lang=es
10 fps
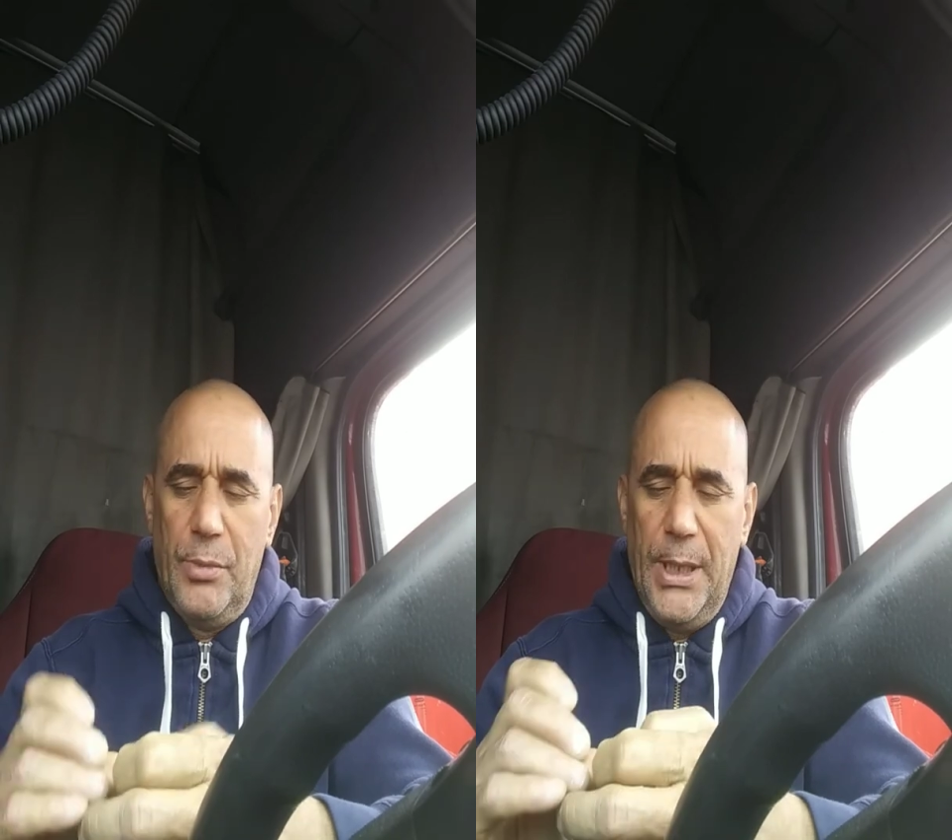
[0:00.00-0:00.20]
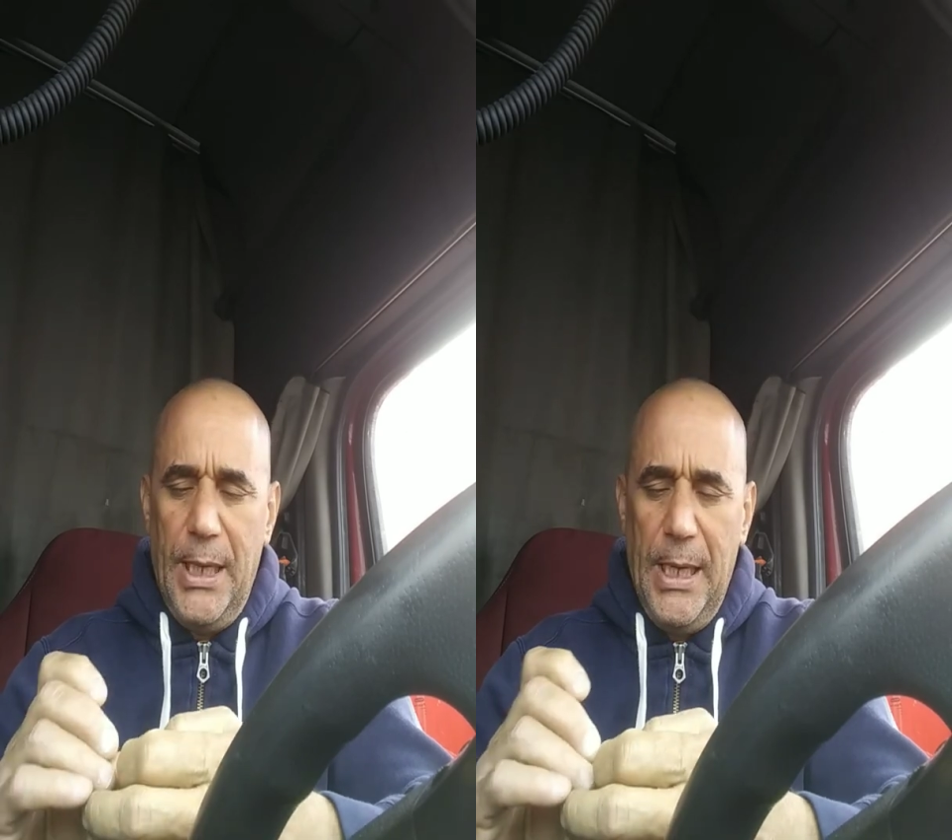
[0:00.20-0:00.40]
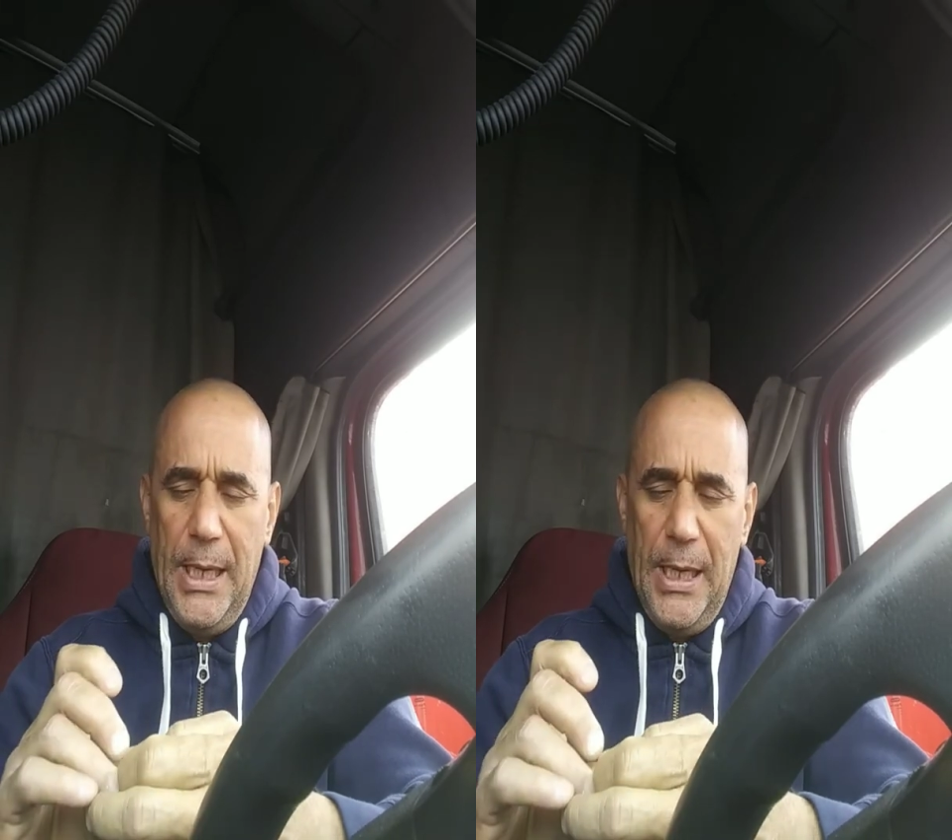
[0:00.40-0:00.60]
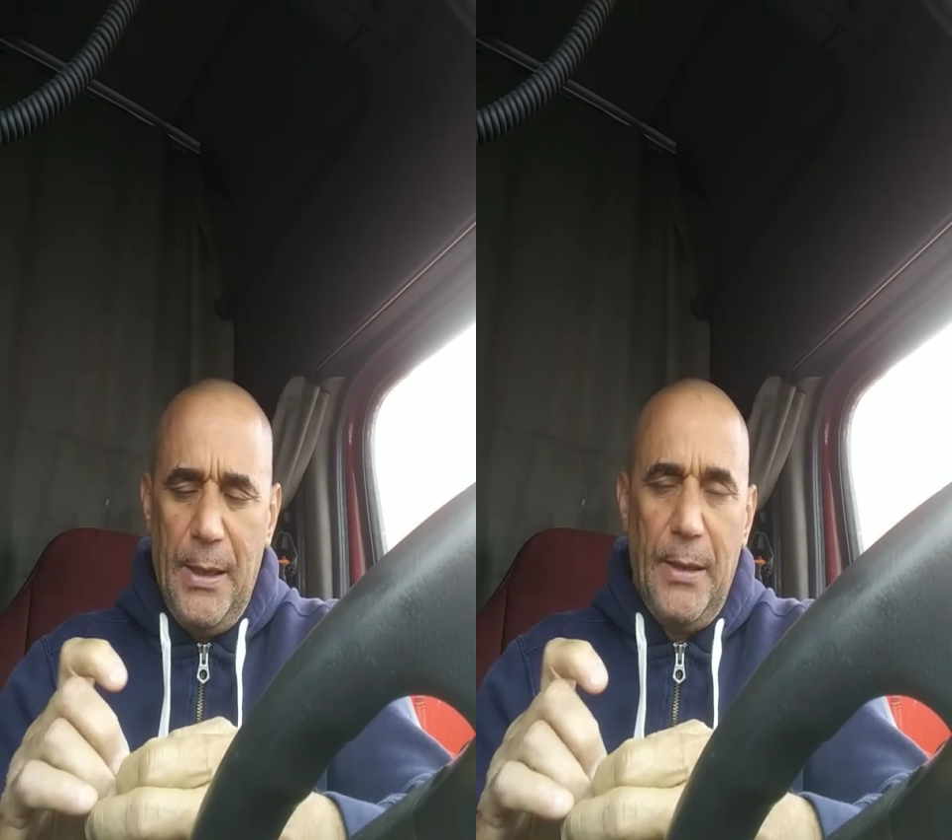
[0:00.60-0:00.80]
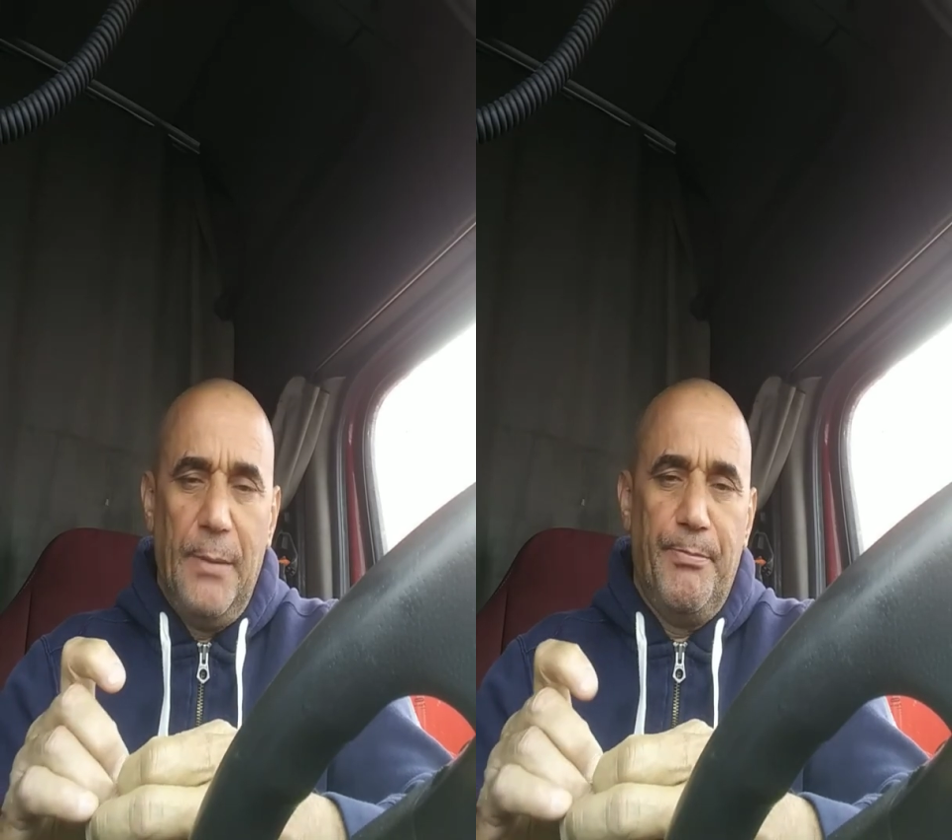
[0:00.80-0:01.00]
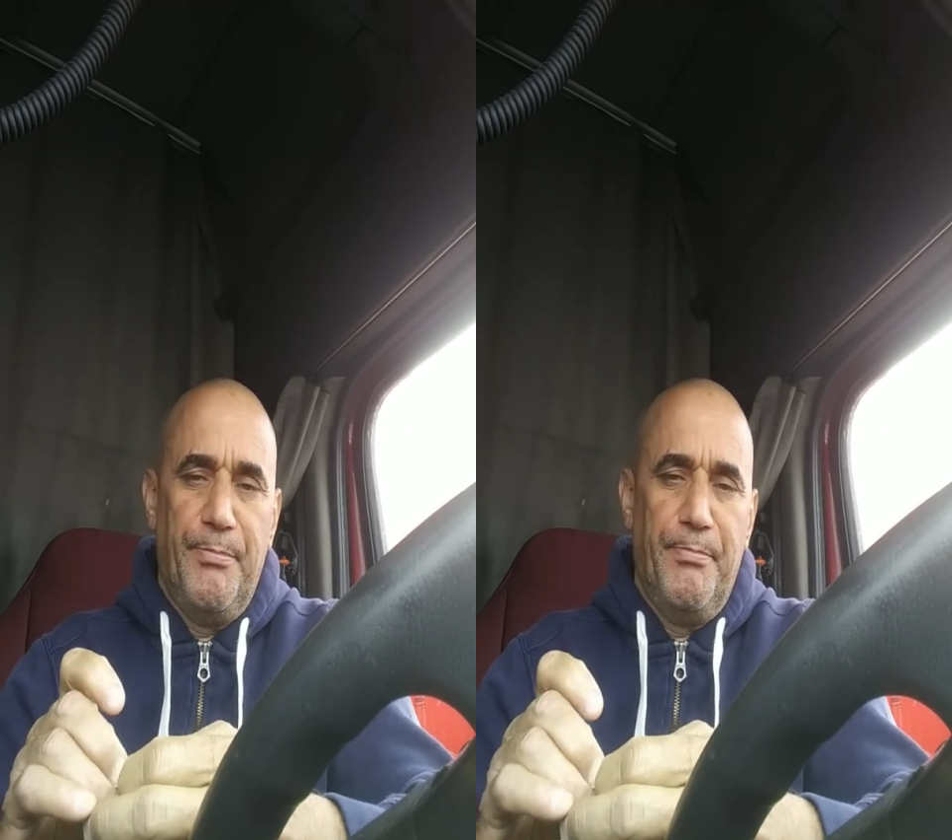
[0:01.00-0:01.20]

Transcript: el,